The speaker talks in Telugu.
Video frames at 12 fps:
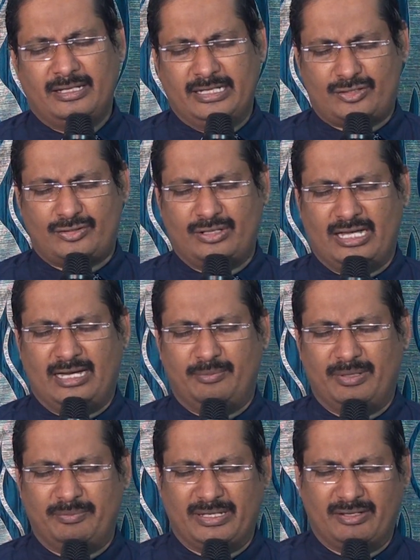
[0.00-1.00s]

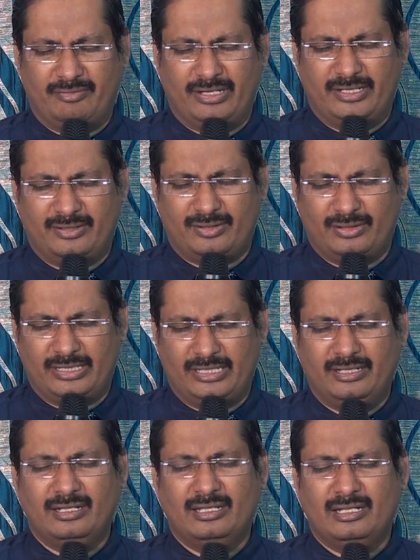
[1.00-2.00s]
ఏసునామమ్మను వేడుకొని
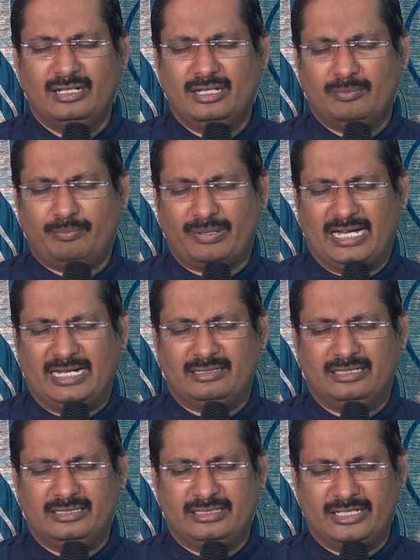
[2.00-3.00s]

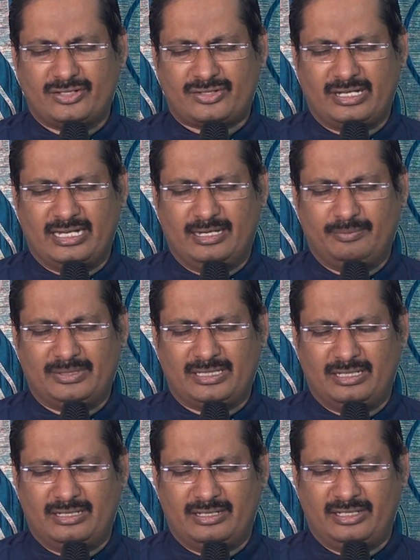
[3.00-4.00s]
ప్రార్థన చేస్తున్నాం
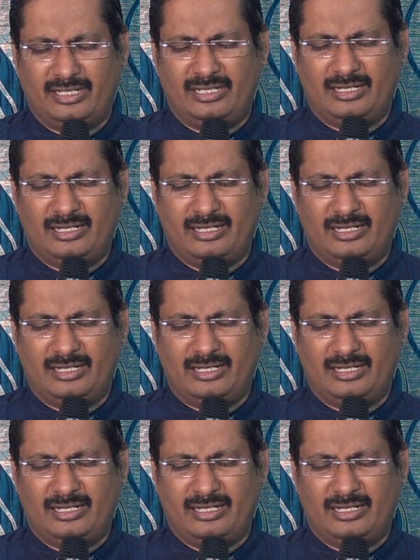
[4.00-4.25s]
తండ్రి